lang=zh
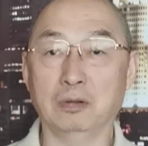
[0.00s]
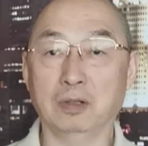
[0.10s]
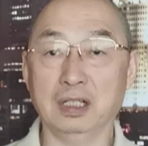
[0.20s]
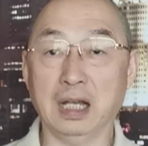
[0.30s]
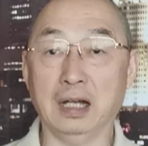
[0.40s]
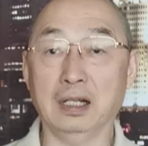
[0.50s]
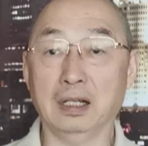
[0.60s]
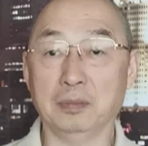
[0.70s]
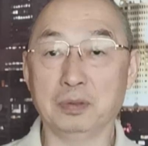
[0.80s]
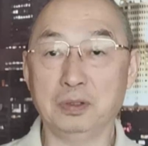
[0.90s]
我阳
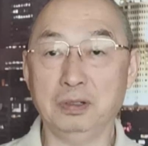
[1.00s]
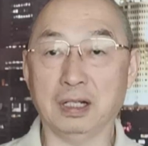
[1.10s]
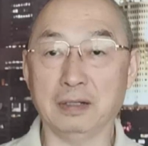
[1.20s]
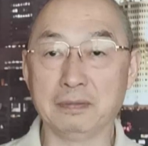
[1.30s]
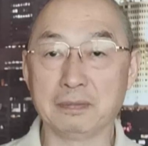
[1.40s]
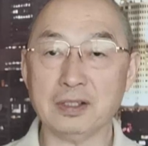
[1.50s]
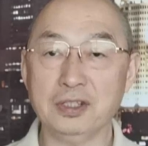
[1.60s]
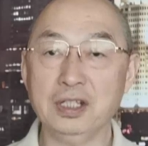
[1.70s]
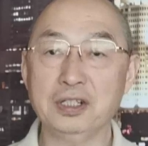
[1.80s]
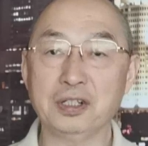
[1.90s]
了，不去了。”
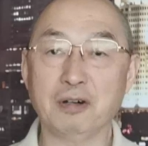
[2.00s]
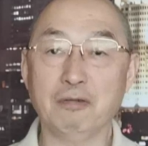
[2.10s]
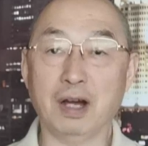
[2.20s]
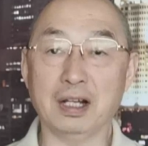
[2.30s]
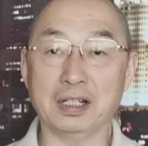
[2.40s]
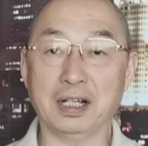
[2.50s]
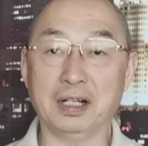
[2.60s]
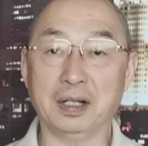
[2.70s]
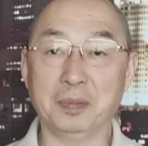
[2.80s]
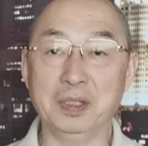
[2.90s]
这个时候，网
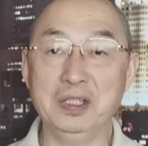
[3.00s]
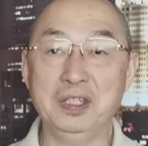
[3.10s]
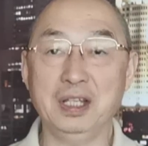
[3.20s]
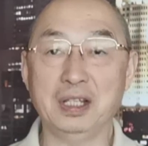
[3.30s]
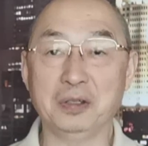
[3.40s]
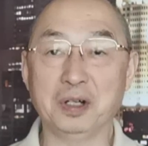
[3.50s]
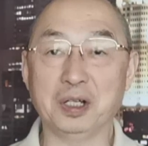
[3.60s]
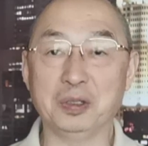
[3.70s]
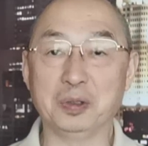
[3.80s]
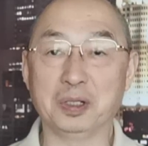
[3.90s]
上啊，民间呢有
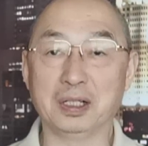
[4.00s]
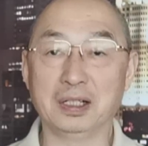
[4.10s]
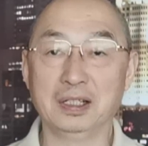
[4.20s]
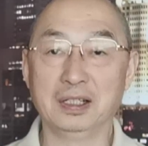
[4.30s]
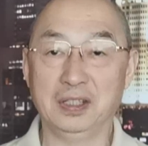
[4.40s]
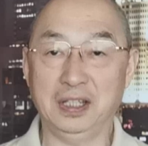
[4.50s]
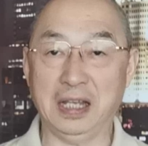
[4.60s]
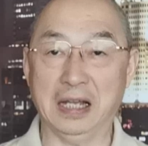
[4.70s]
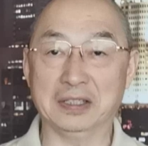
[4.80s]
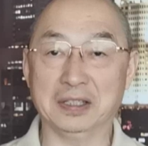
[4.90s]
很多
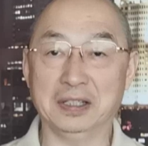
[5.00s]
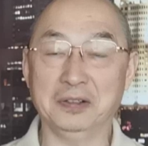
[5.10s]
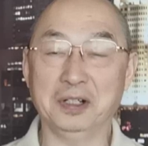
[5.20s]
帖子，